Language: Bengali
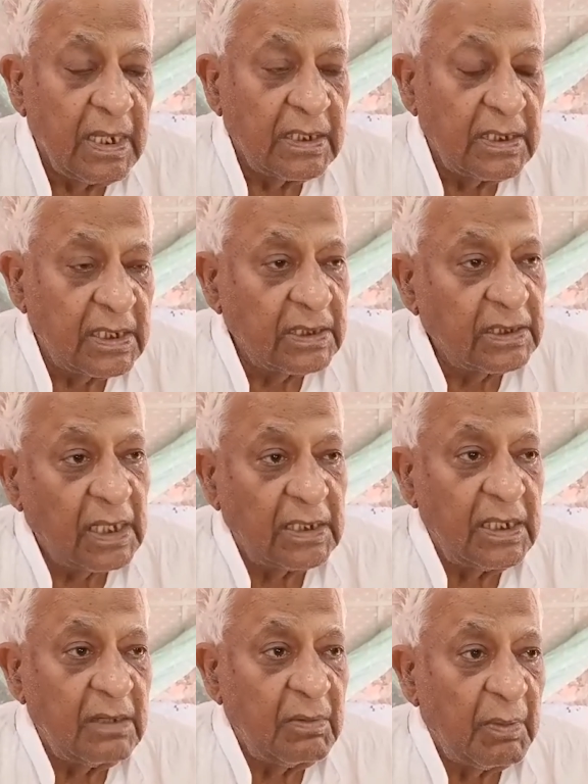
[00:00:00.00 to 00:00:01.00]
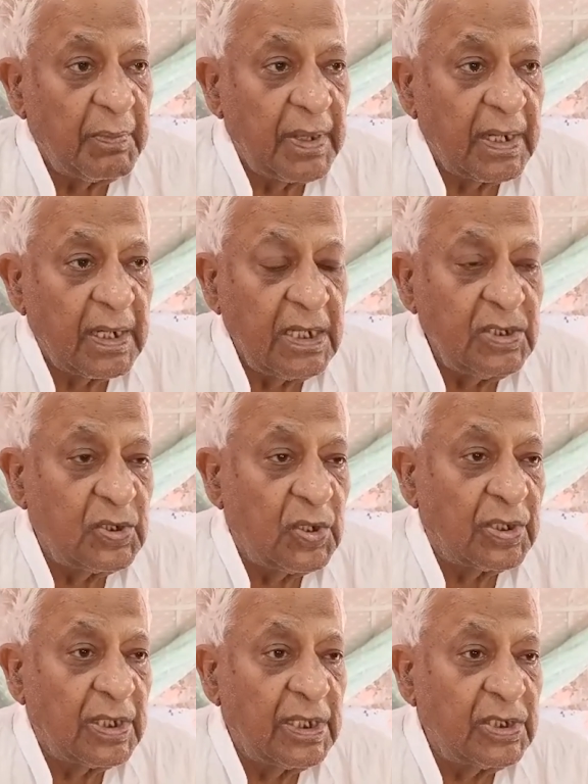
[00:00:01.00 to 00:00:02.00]
সেটা তাদের ব্যাপার এই
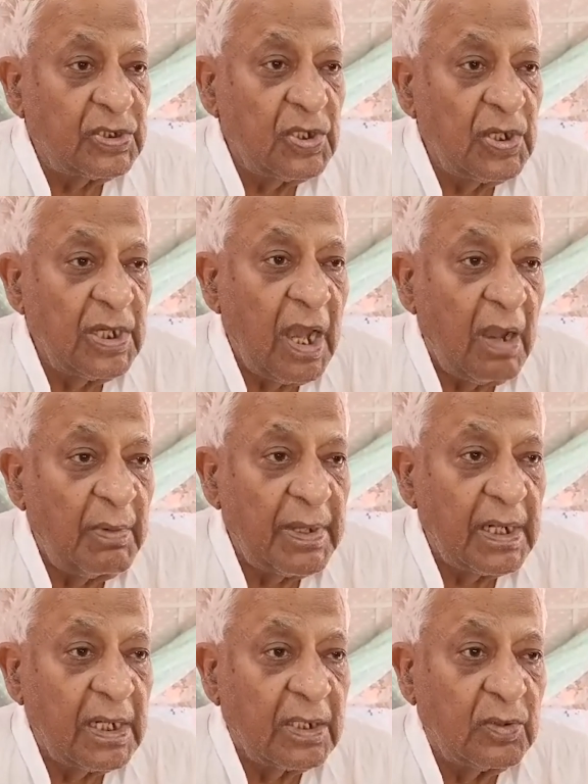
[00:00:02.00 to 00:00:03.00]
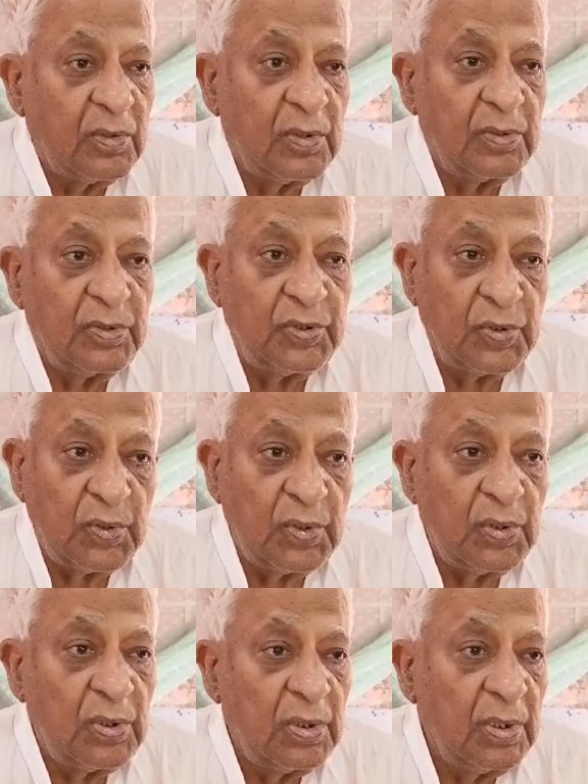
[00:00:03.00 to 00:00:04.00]
সরকারের সঙ্গে আমার আর কোনো যোগ
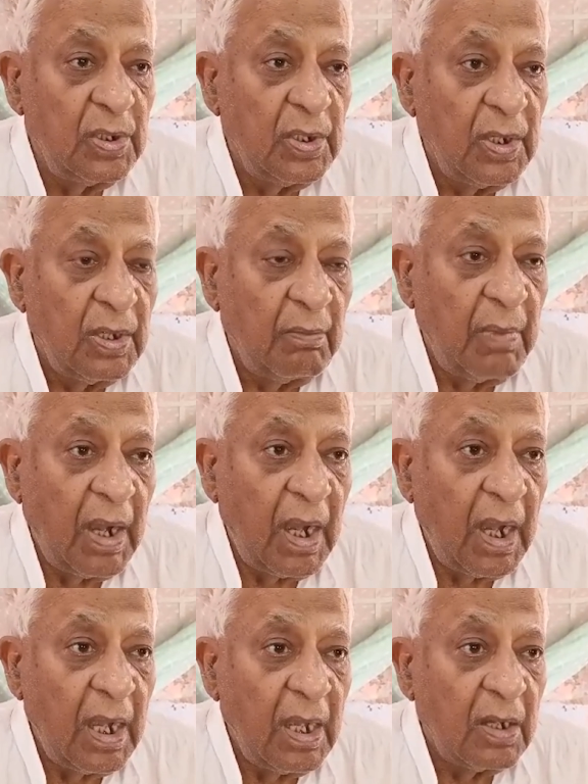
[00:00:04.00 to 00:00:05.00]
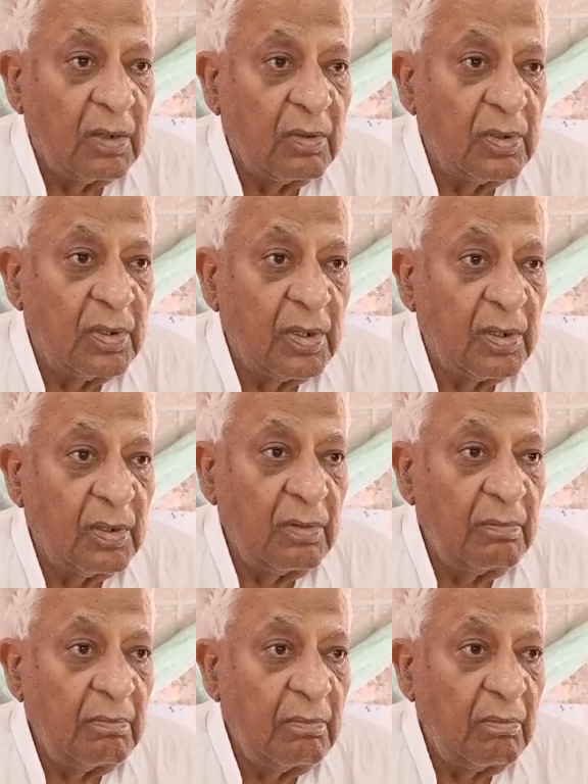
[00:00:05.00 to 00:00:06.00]
বা কোনো রকম
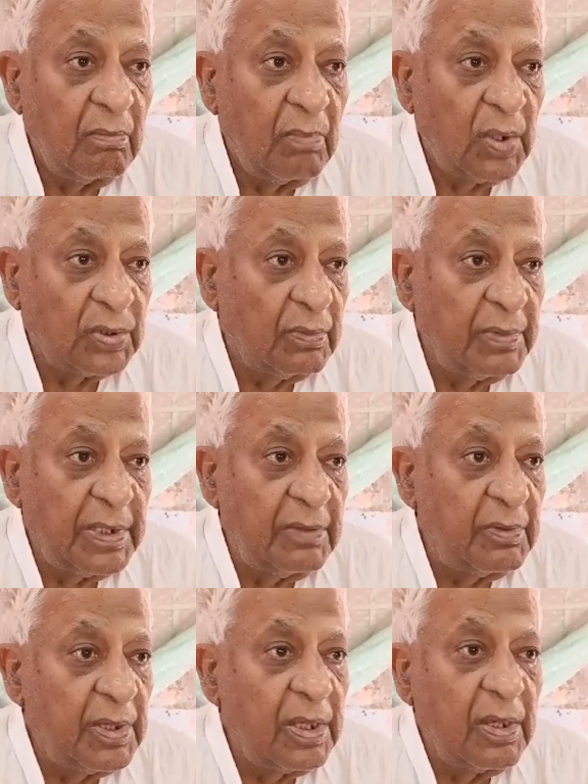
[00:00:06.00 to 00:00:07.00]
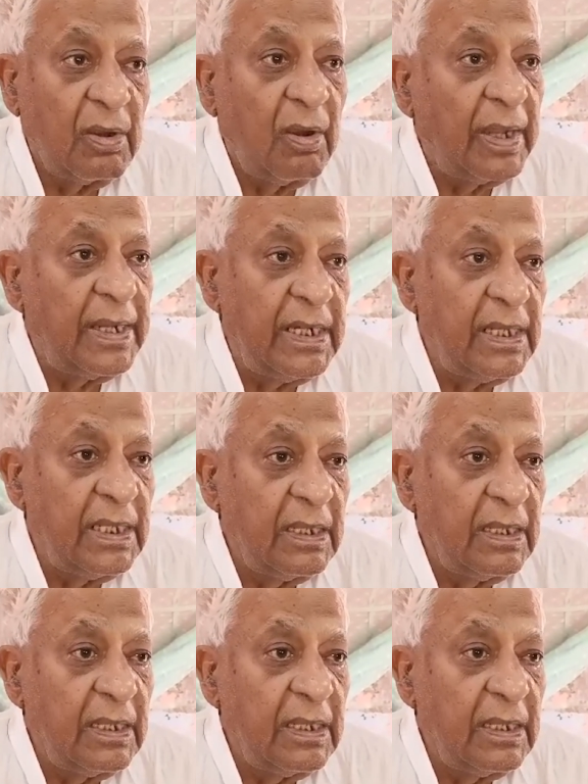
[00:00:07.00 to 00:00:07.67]
মত বিনিময় হয়নি